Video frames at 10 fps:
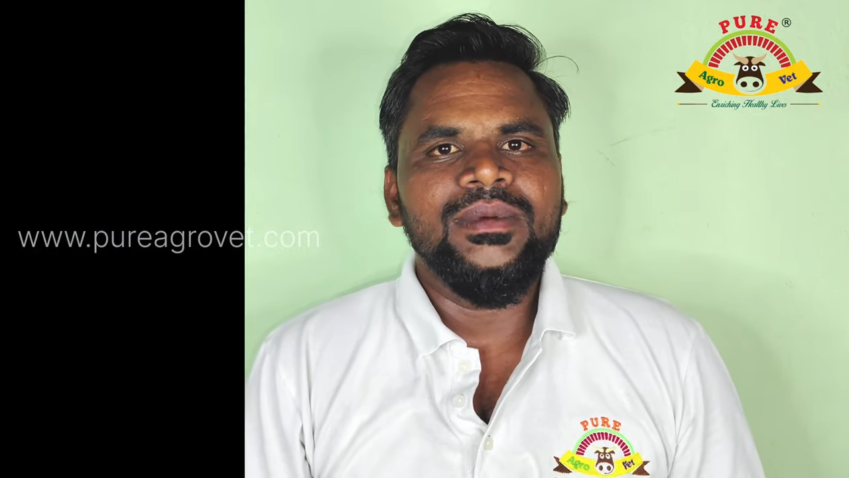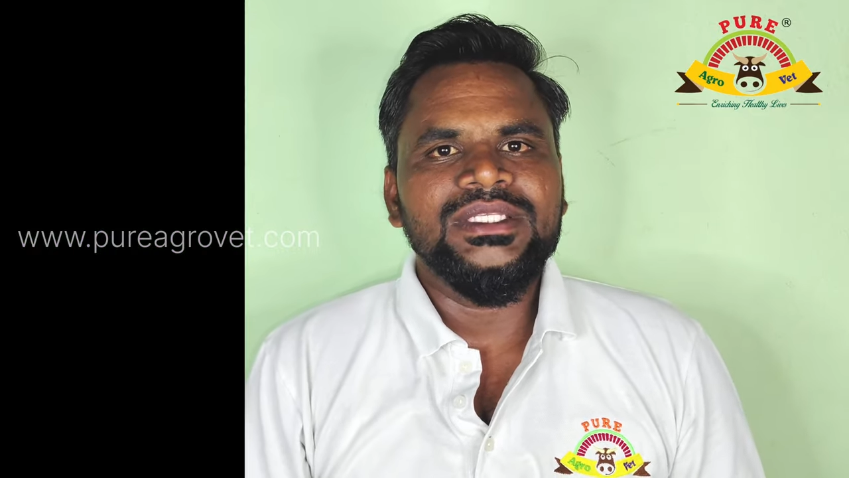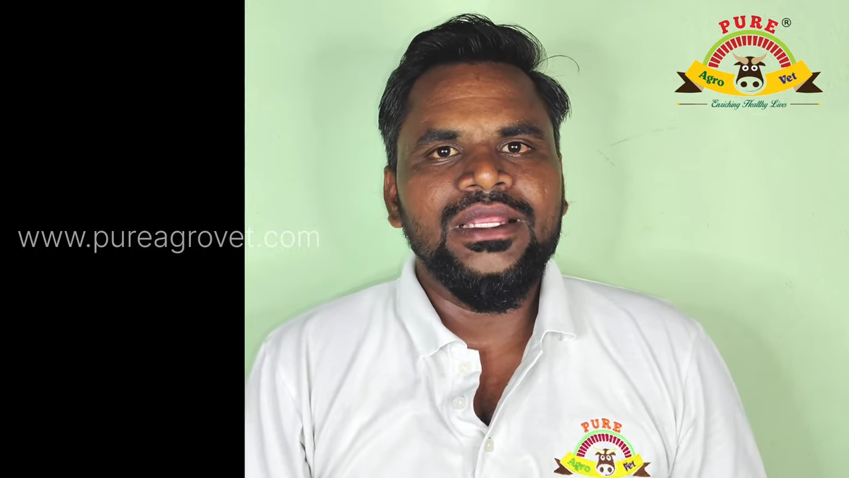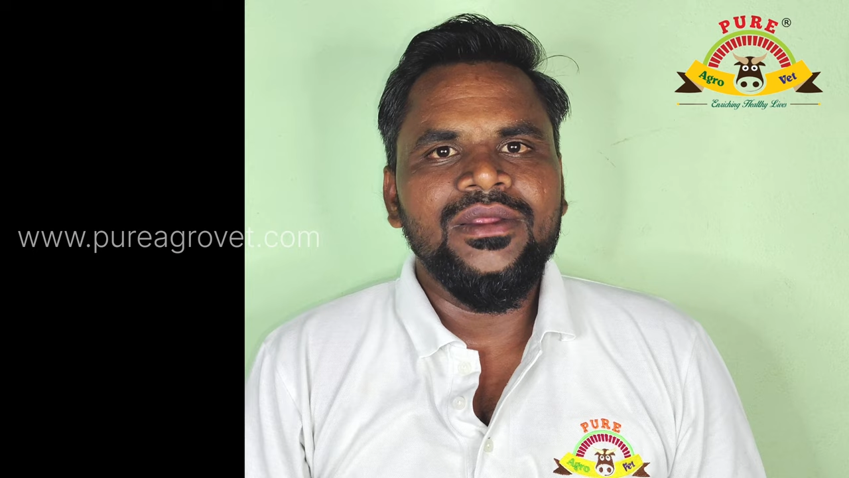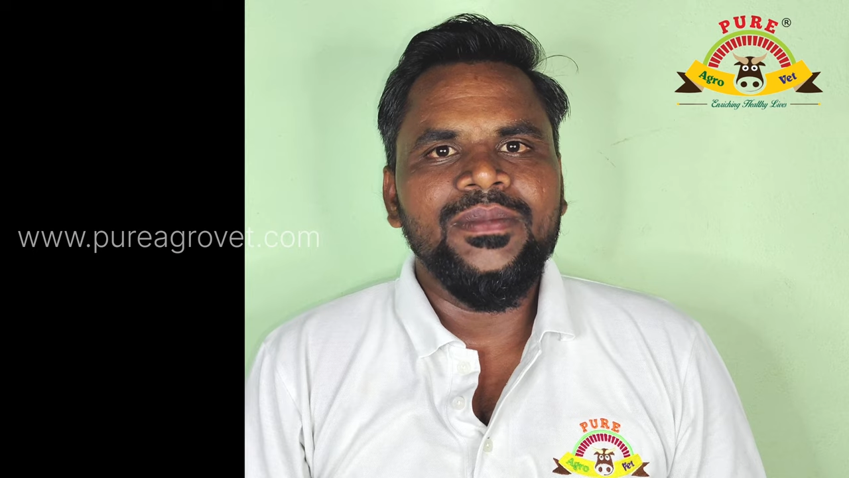குதிரை
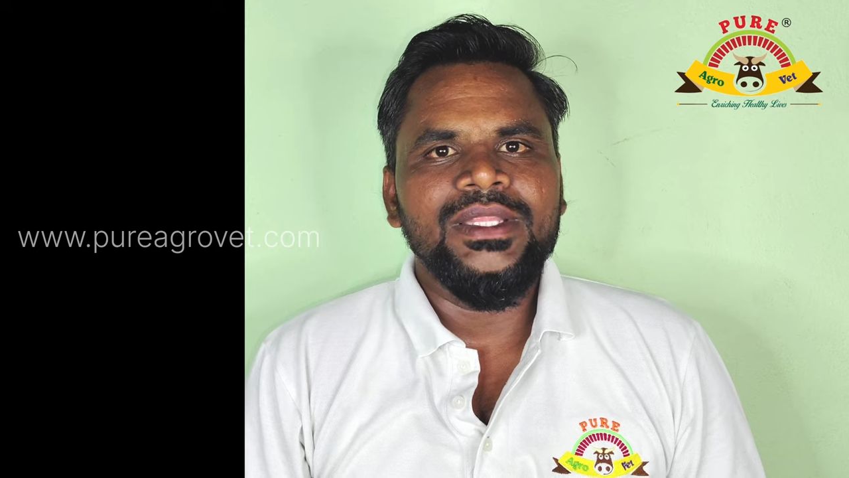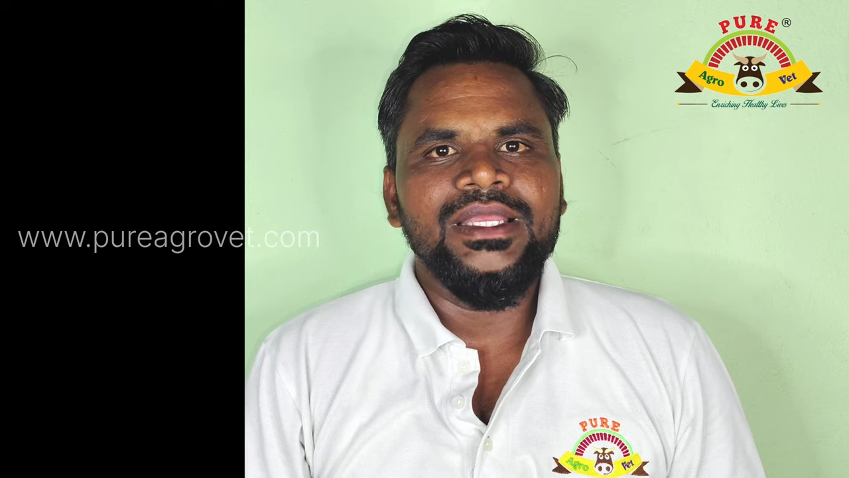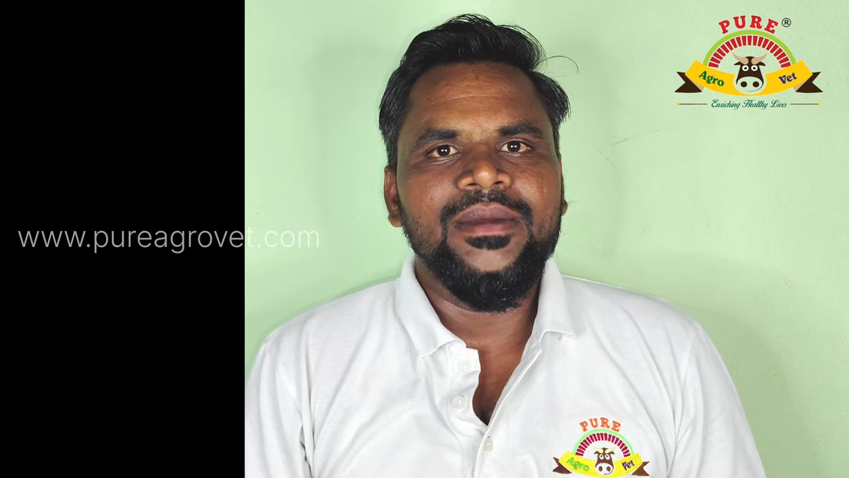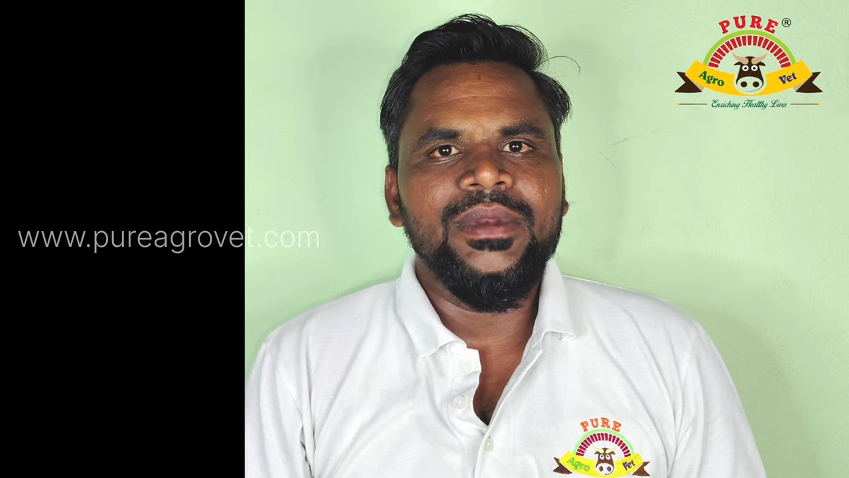மசாலும் பார்த்தீங்க